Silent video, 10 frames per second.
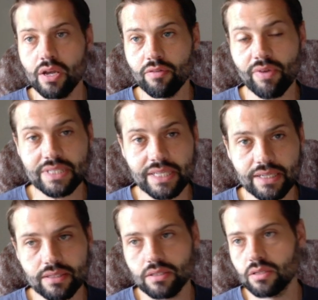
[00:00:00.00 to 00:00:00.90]

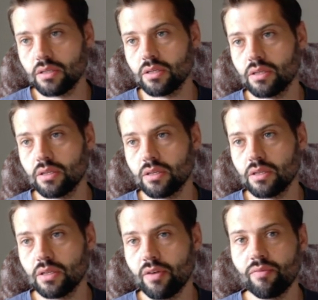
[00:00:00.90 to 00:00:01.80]
westliches, äh,
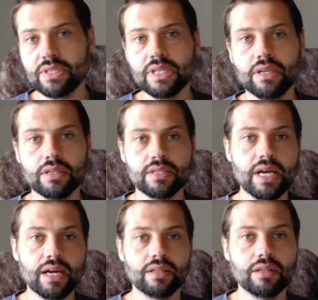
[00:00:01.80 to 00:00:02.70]
ja, westliche
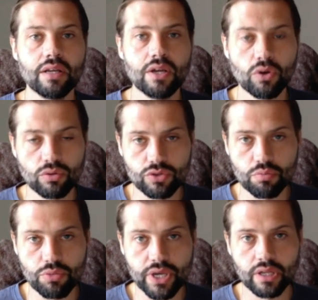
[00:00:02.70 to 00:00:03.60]
Sachen
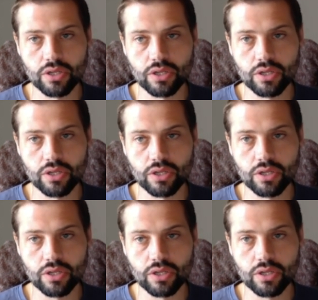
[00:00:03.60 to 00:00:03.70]
konsumieren,